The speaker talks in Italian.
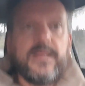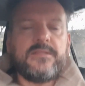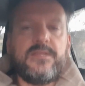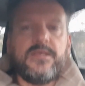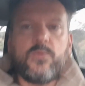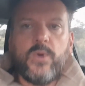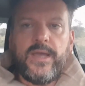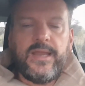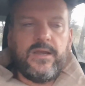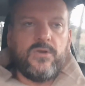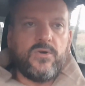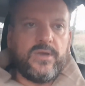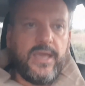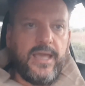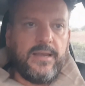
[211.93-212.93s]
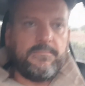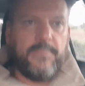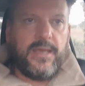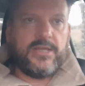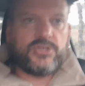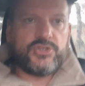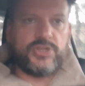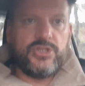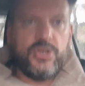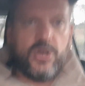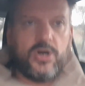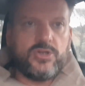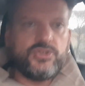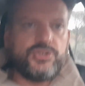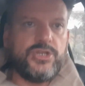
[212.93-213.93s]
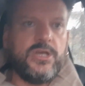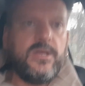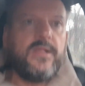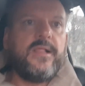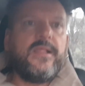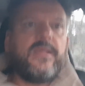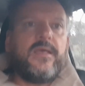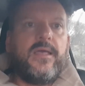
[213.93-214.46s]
di quello che è il match di oggi.